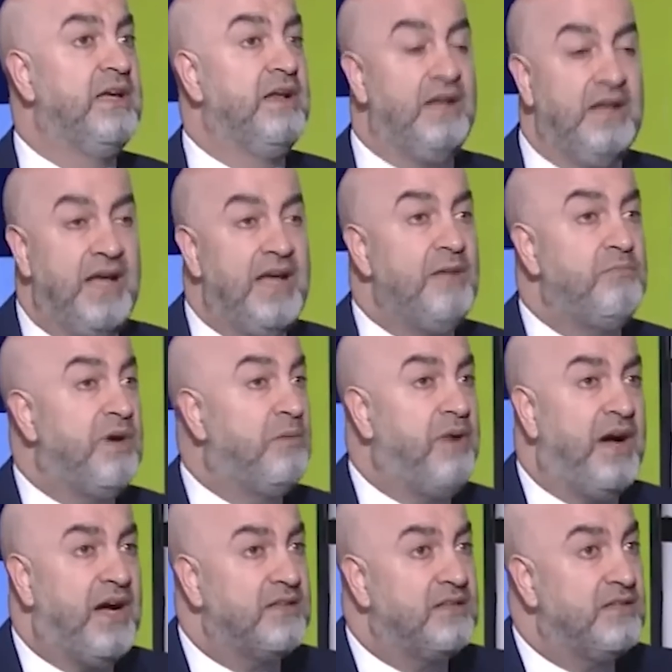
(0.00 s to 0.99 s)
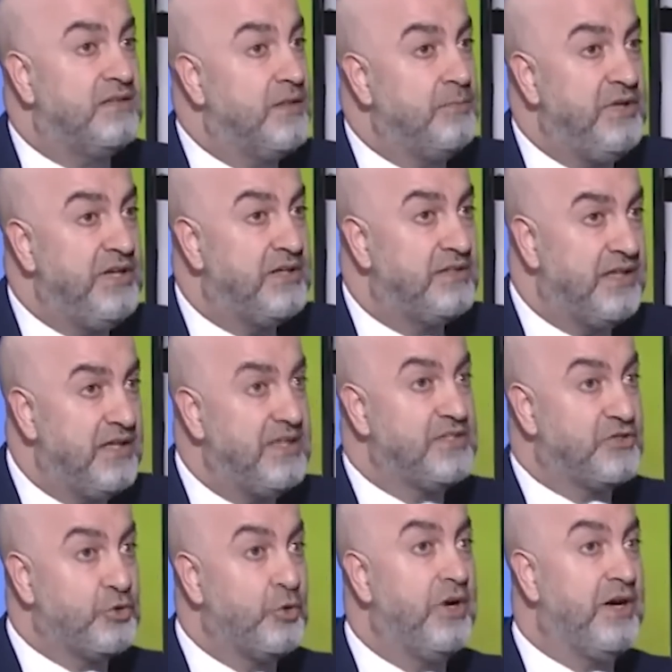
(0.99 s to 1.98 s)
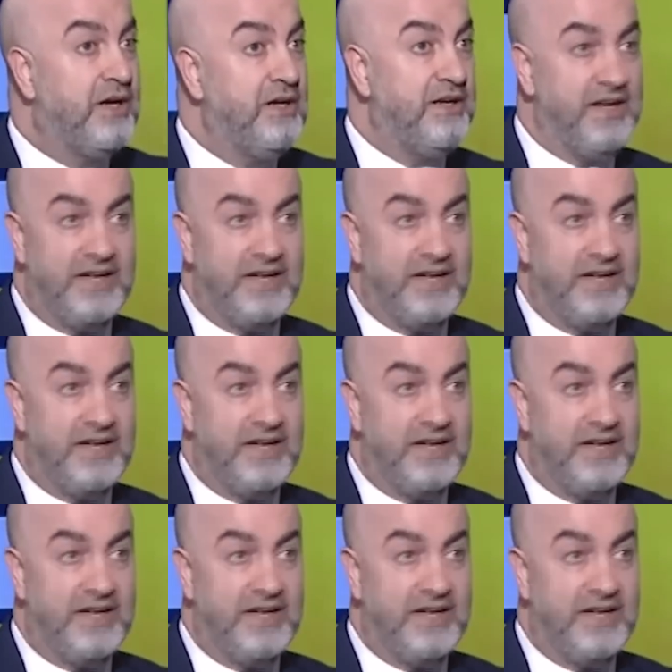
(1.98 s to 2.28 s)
ليه ما بعت التبليغ السؤال